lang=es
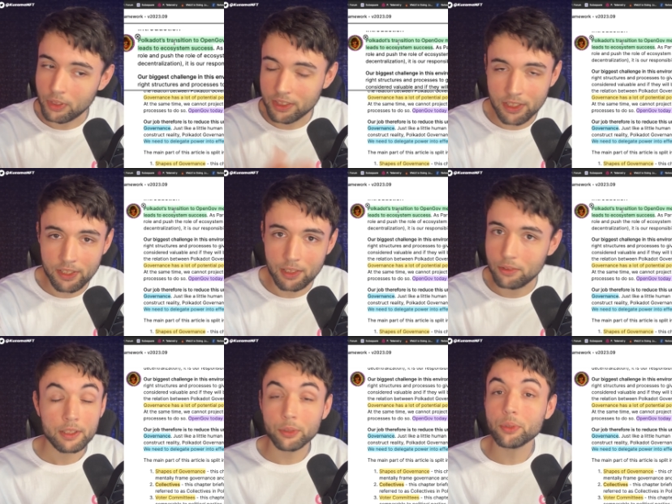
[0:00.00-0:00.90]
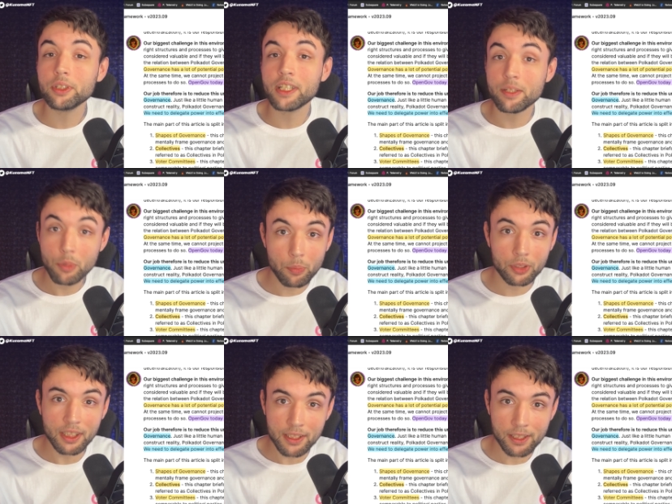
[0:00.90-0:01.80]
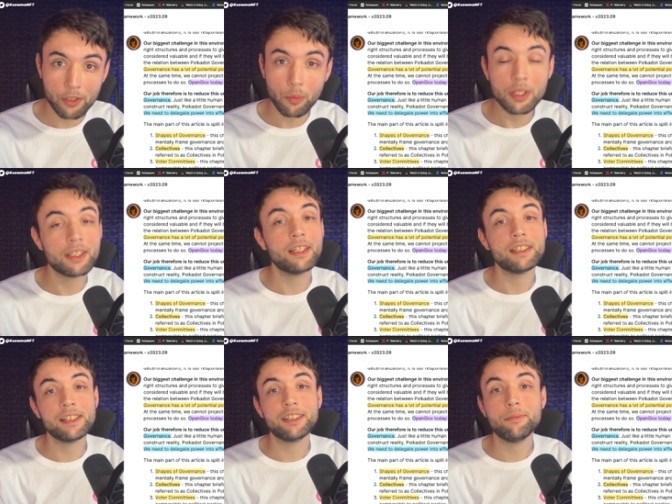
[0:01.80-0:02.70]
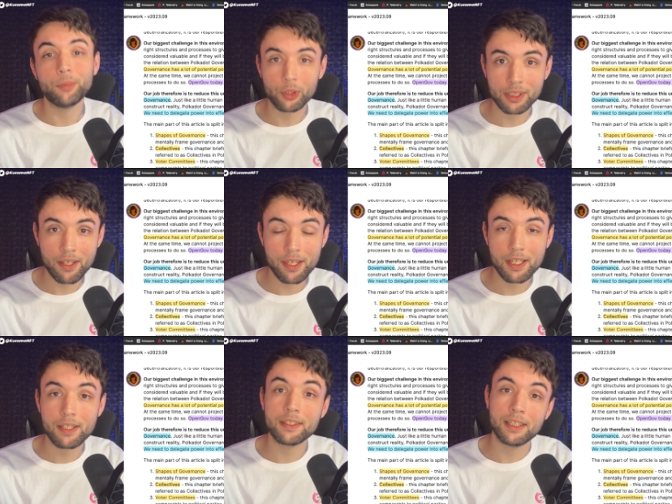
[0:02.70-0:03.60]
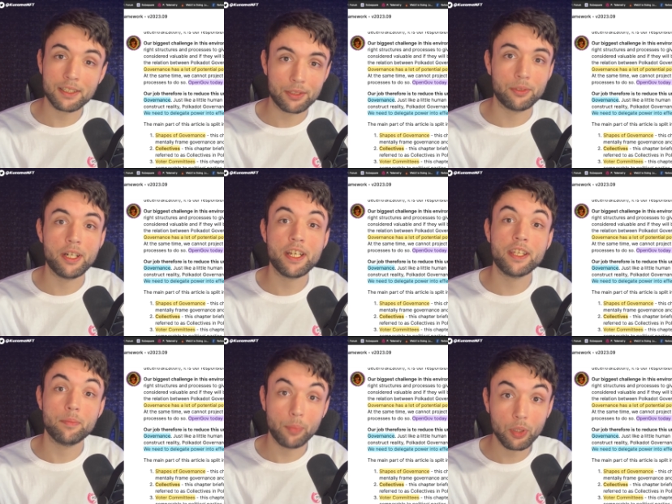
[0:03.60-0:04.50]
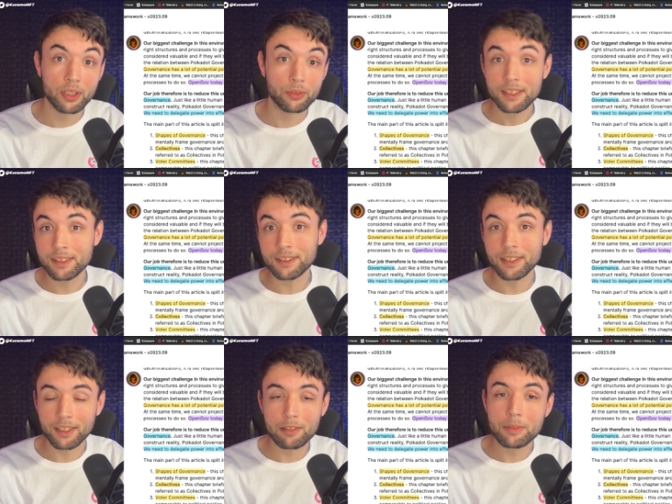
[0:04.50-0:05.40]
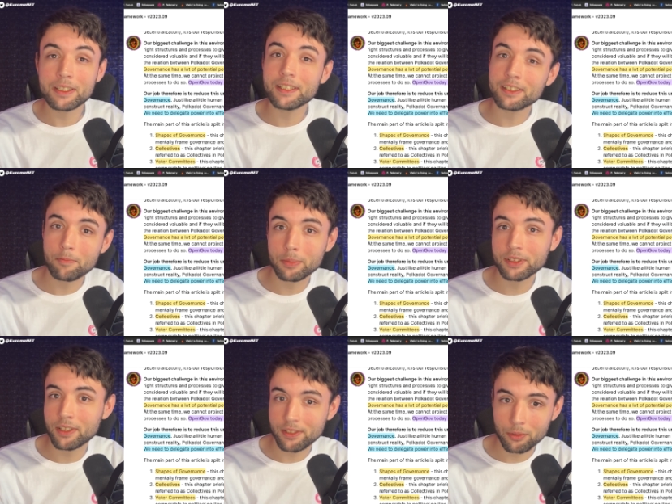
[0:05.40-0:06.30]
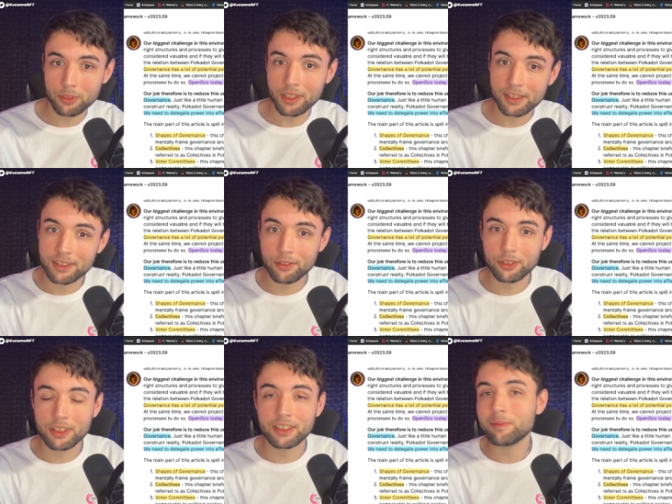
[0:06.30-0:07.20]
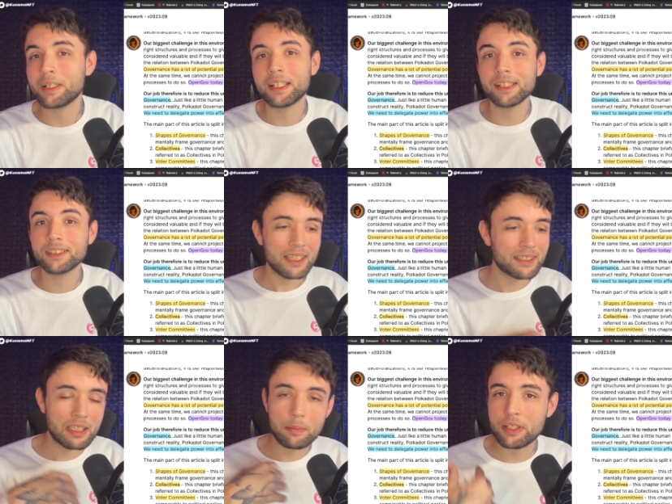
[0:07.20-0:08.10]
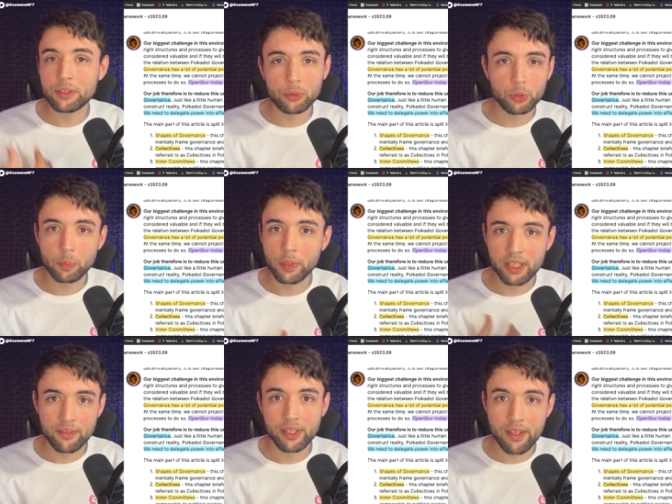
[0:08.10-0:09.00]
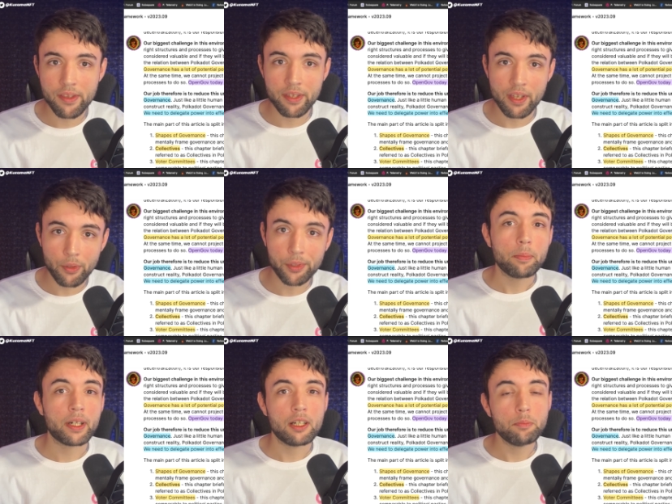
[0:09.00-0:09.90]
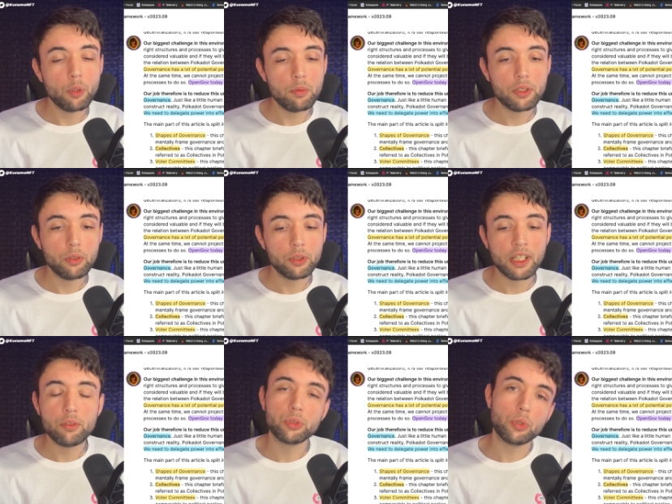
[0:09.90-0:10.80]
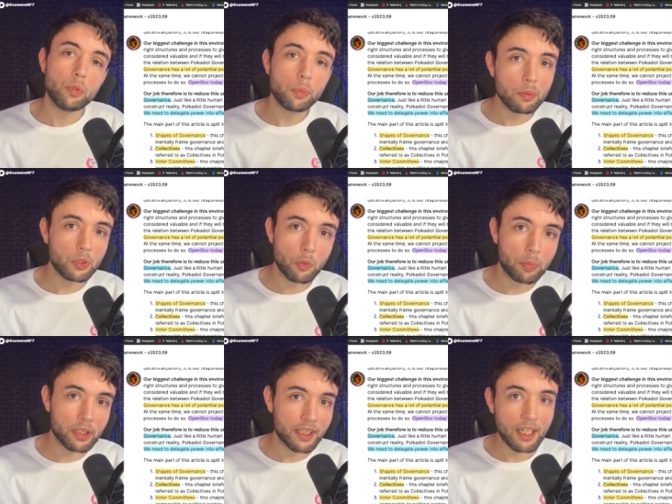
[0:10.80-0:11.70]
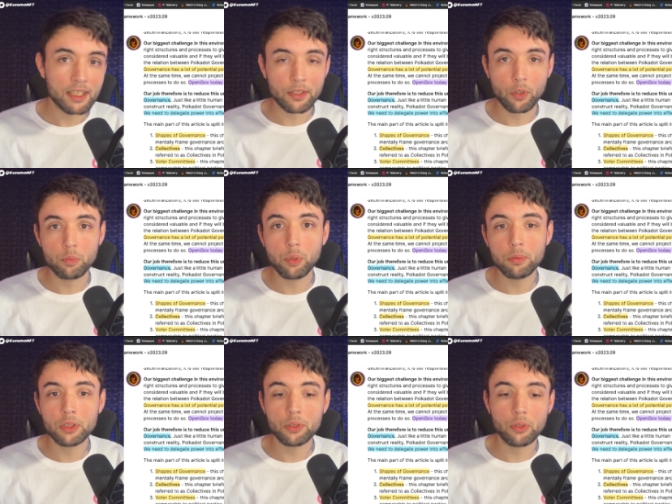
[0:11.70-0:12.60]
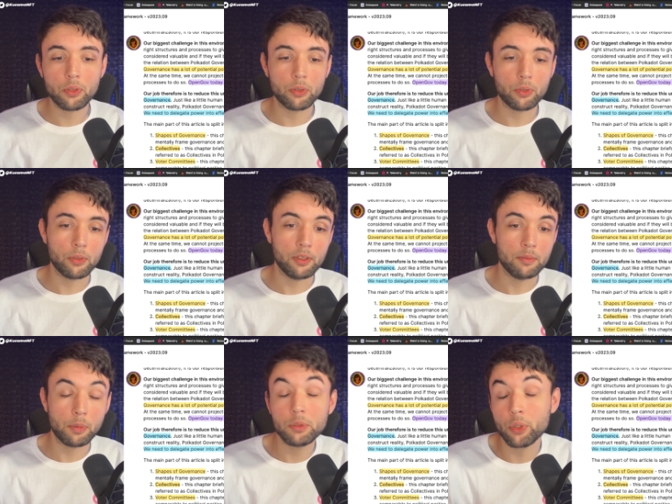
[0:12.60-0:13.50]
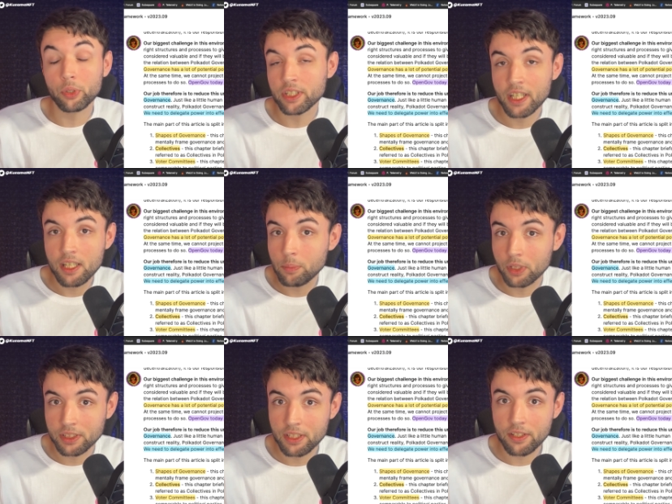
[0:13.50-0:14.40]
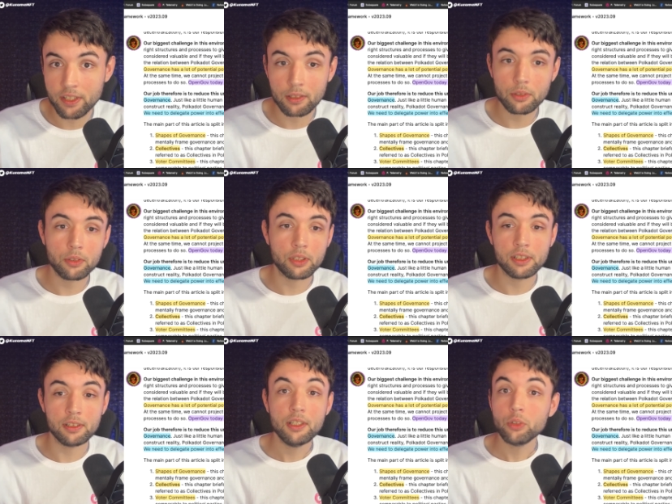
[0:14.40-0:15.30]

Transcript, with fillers: por así decirlo. Y otro detalle muy importante que comenta y es la importancia de la tesorería de Polkadot. Y es que realmente siempre se discute en este ecosistema que es ese elemento súper diferenciador para el público, ya no solo el público empresarial, sino el público, el público retail, por así decirlo, el